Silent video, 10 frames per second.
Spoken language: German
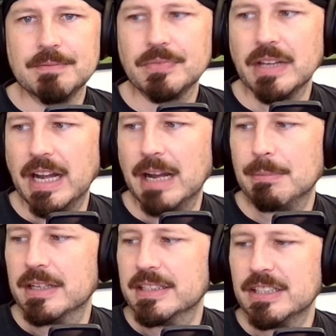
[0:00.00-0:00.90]

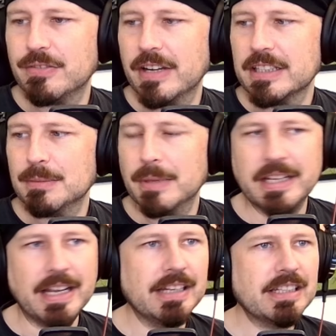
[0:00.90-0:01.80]
aber ich werde
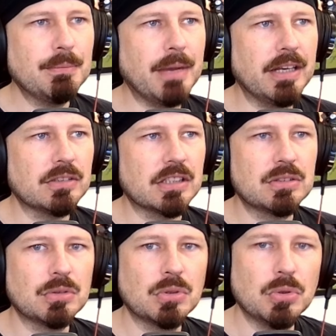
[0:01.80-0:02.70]
meine ehrliche Meinung
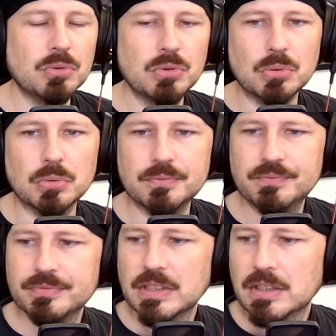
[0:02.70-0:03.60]
dazu kundtun.